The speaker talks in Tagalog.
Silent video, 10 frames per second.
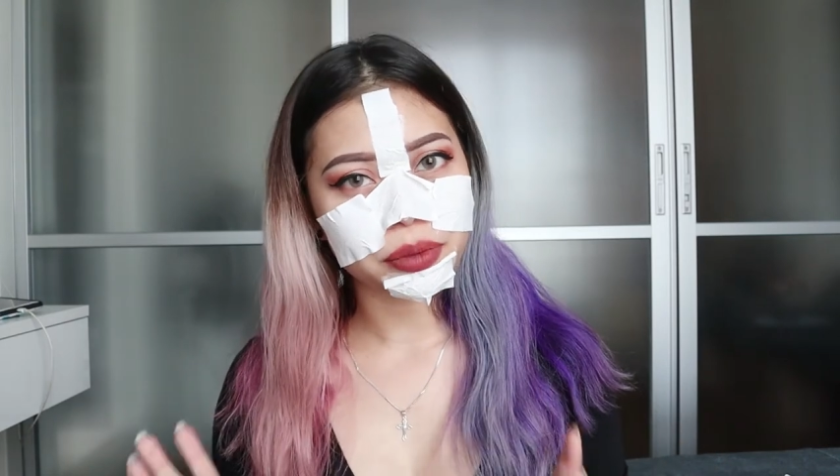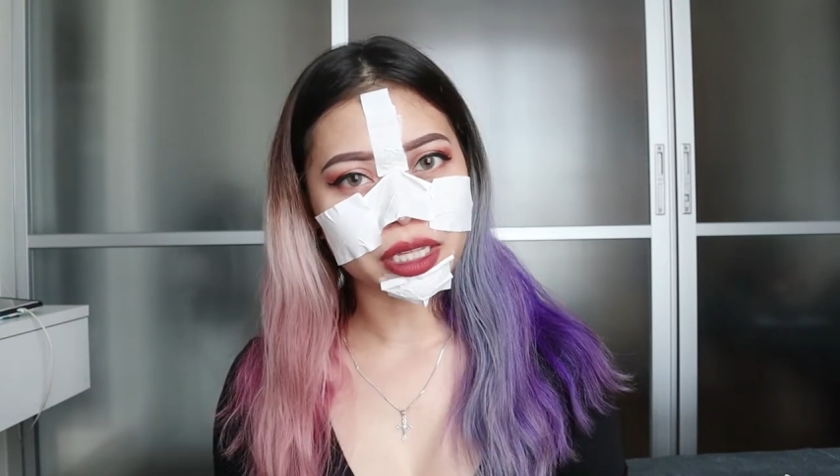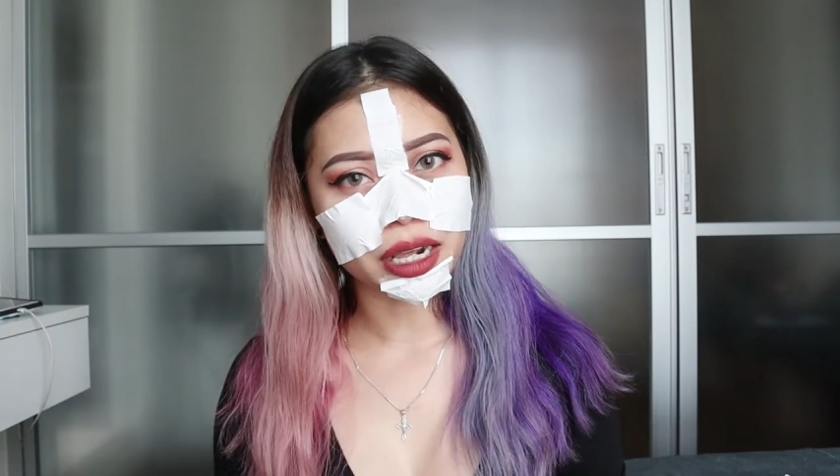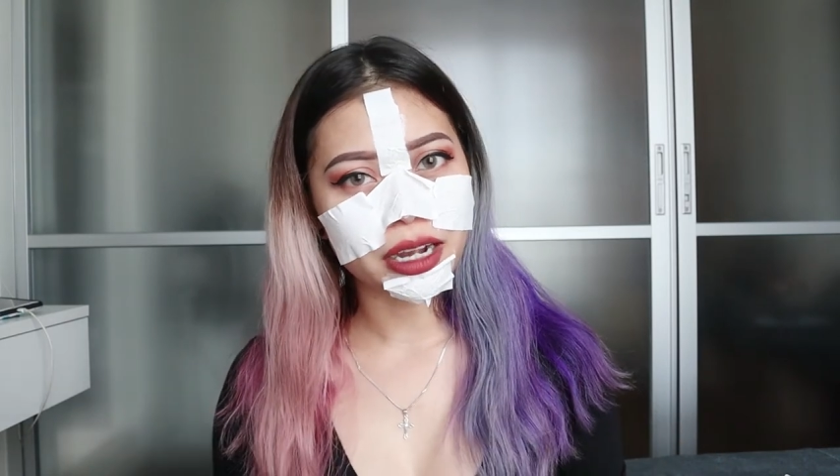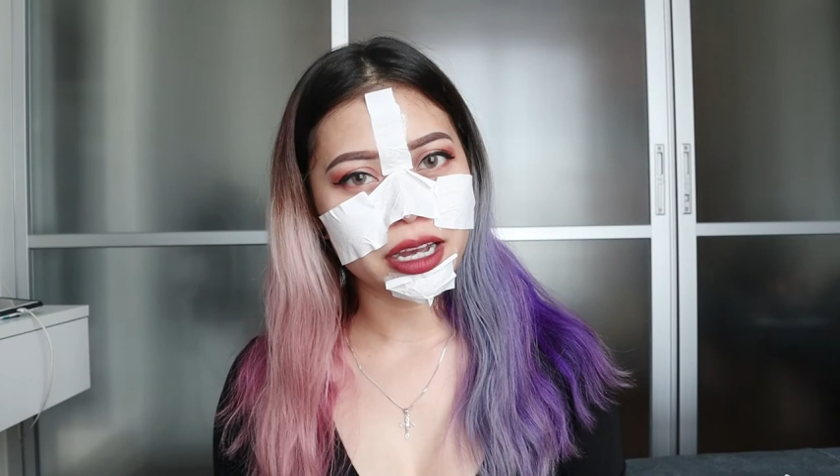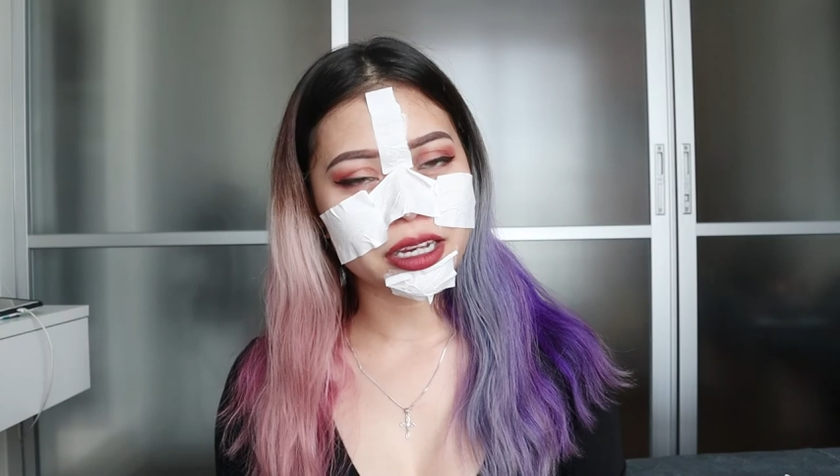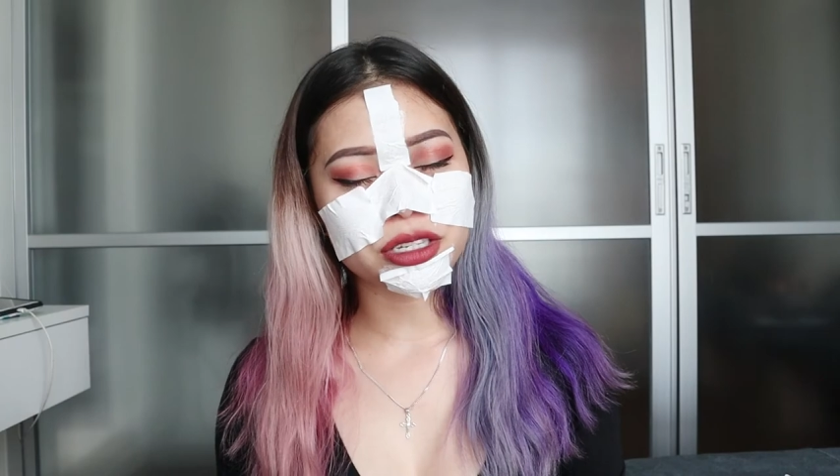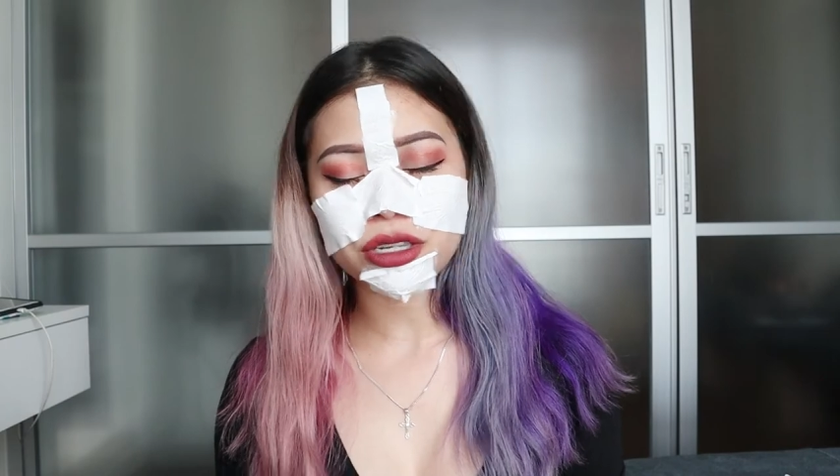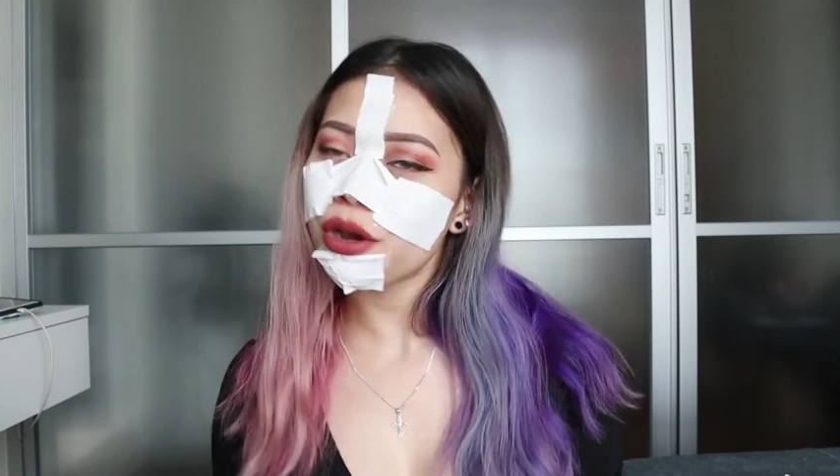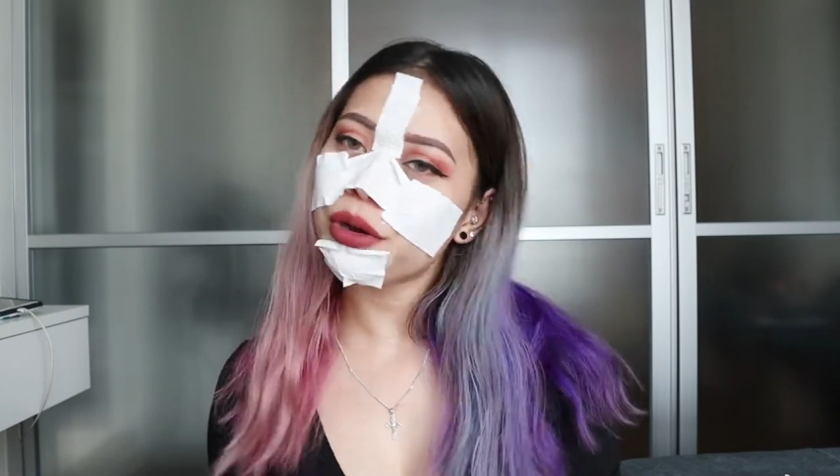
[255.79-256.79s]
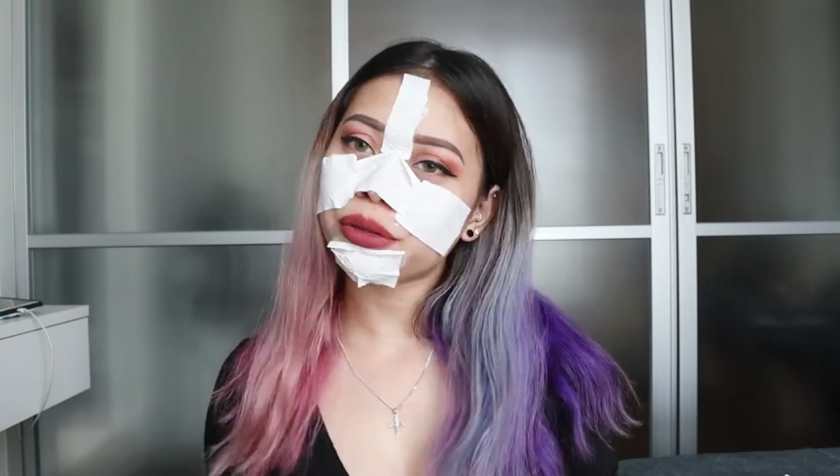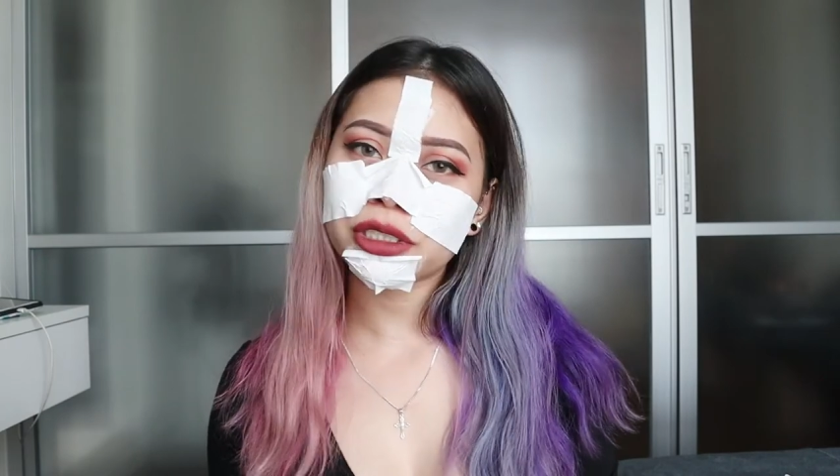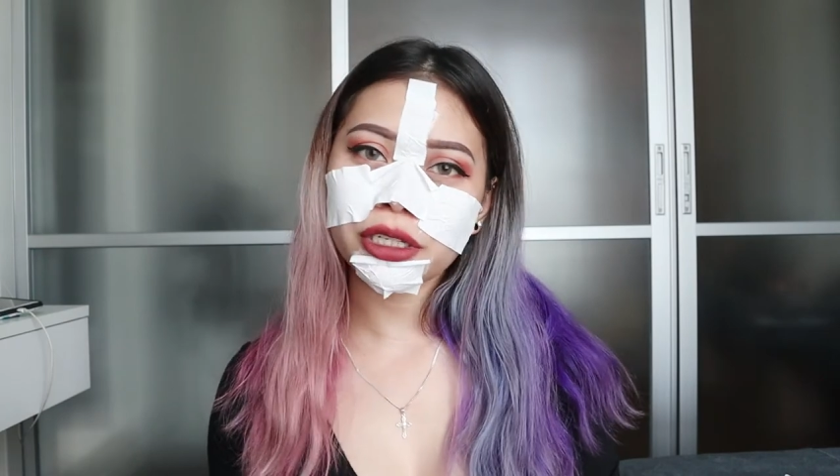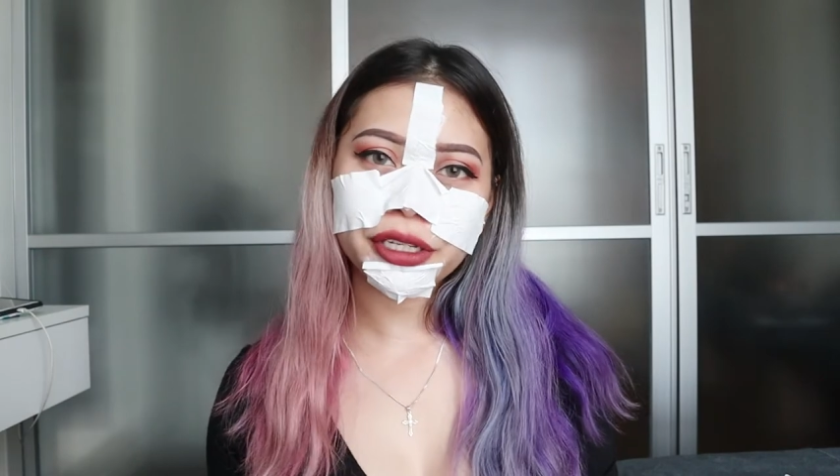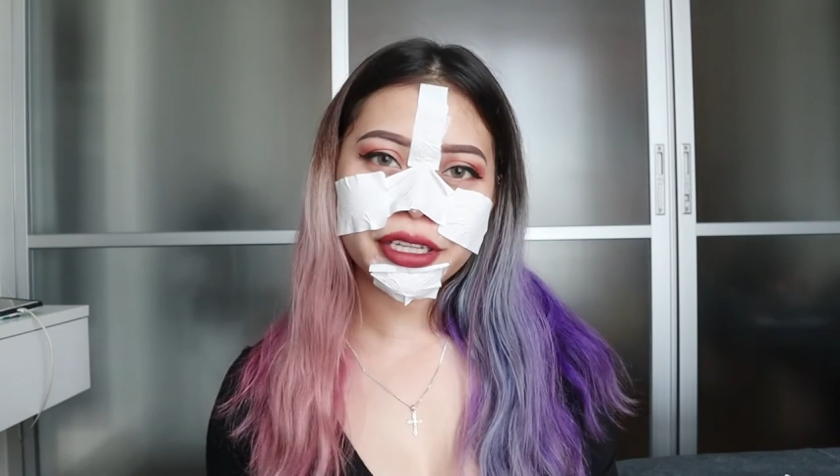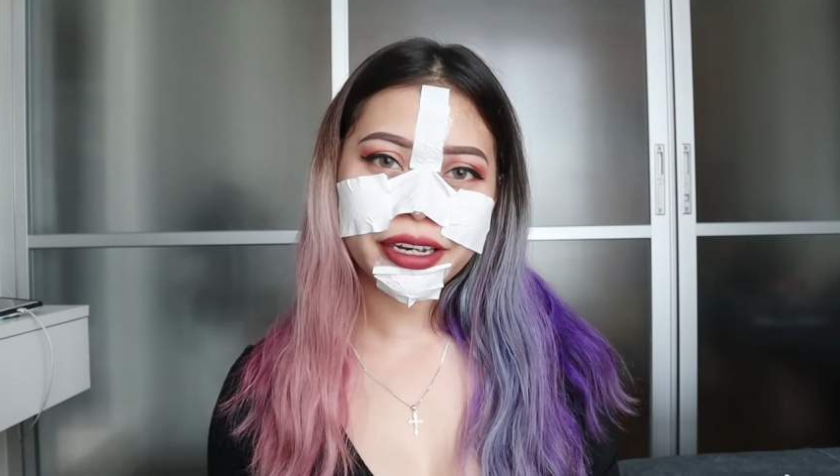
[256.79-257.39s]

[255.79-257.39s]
ba talaga. So, see you